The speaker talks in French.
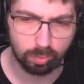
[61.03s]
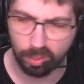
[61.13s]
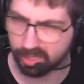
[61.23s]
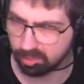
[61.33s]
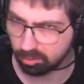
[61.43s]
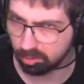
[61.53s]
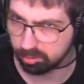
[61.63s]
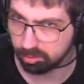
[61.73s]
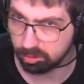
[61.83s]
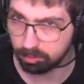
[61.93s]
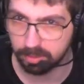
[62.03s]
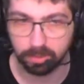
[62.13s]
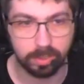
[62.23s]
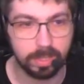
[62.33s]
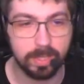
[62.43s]
3-4 heures, si je dis pas de
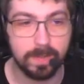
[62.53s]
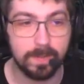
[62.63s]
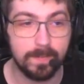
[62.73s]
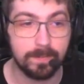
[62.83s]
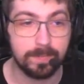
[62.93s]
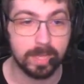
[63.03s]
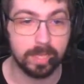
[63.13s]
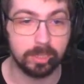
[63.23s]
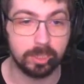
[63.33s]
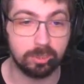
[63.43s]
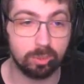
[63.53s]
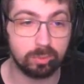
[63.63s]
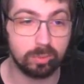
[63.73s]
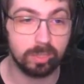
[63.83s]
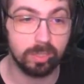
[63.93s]
conneries, j'ai
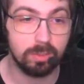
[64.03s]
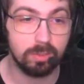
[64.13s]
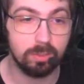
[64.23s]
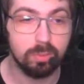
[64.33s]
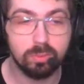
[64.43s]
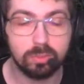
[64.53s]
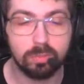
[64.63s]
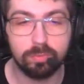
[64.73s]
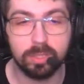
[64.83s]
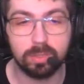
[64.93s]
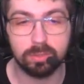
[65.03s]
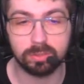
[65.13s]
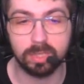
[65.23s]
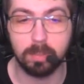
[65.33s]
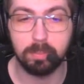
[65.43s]
sursauté une seule fois et
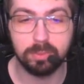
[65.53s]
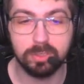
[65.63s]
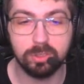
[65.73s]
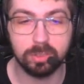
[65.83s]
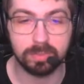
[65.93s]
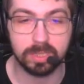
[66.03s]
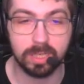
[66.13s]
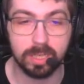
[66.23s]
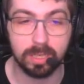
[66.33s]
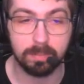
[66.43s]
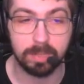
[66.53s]
encore c'était un petit jumpscare,